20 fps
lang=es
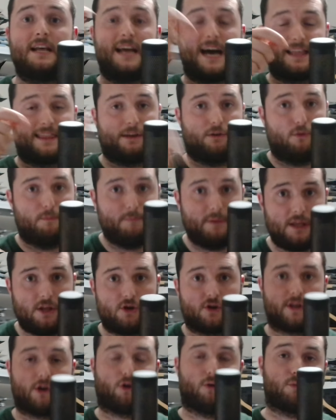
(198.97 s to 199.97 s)
hacer un
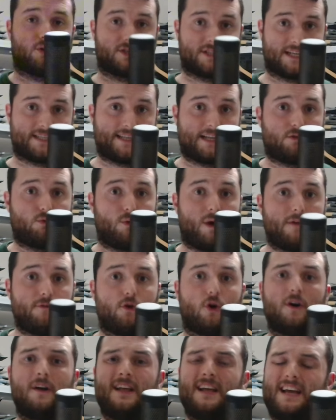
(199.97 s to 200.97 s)
vídeo de cómo estás
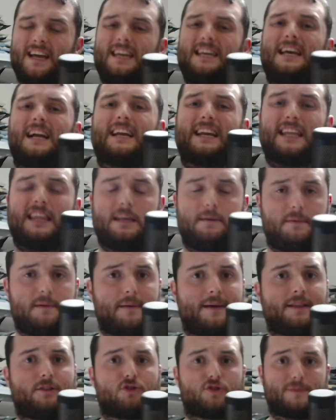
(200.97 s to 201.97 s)
tatuando y el
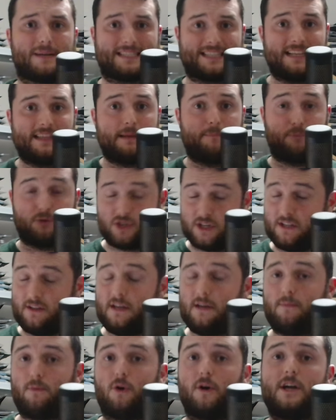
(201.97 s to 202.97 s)
recibimiento es bastante
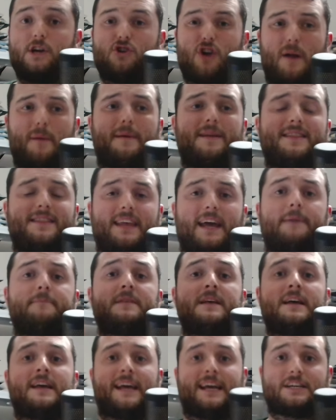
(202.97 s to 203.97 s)
positivo y normalmente
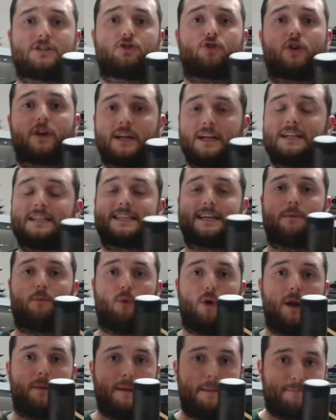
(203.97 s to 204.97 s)
estos reels se
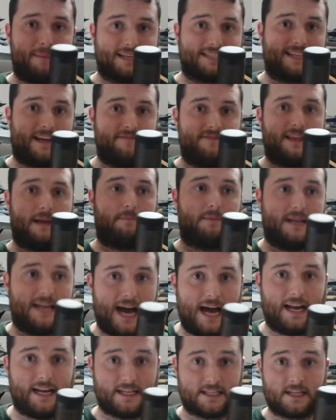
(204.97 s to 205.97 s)
vuelven bastante
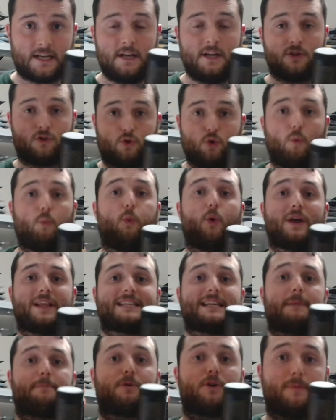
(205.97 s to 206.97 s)
virales. Tú
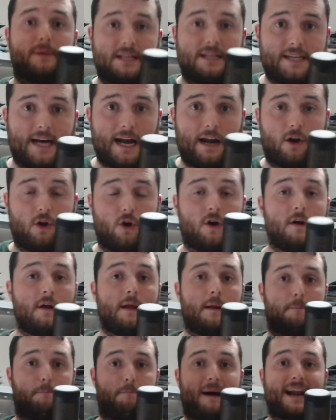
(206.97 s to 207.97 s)
puedes aprovecharlo
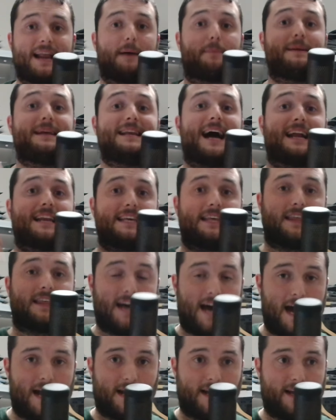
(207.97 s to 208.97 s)
para
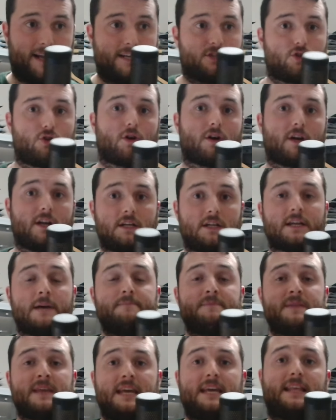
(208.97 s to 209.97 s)
viralizar estos reels
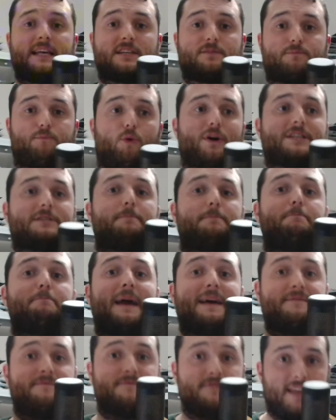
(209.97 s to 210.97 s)
y después
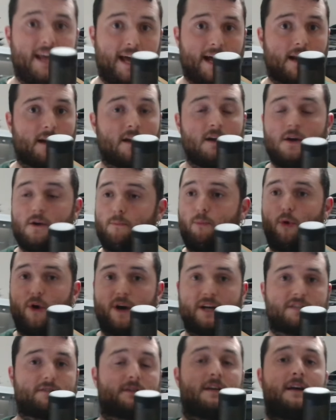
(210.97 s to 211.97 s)
vender,
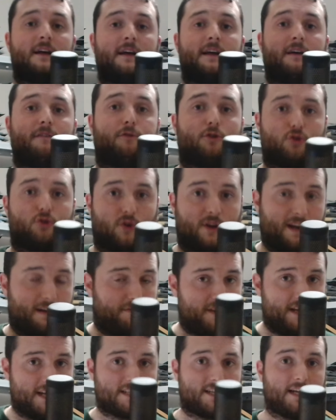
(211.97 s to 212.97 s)
pues,
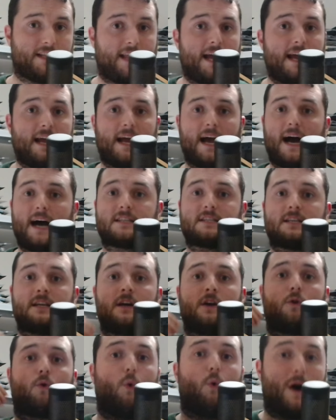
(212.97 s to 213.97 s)
fotografías que tengas,
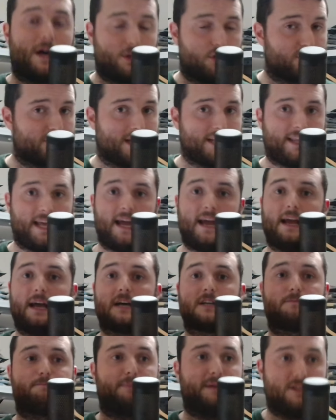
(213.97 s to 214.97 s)
cuadros que
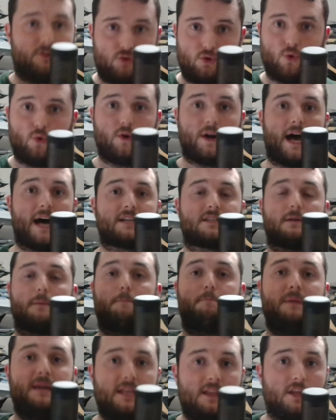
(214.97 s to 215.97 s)
tengas, pinturas,
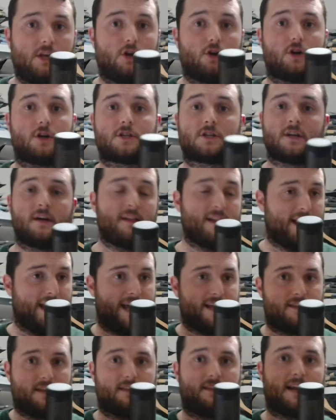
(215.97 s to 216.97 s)
vídeos,
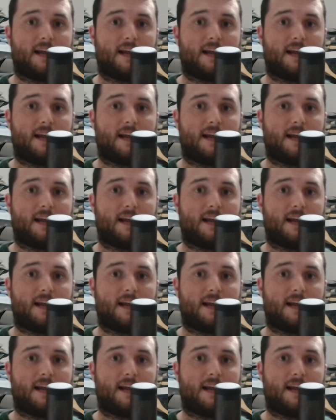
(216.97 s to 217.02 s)
etcétera,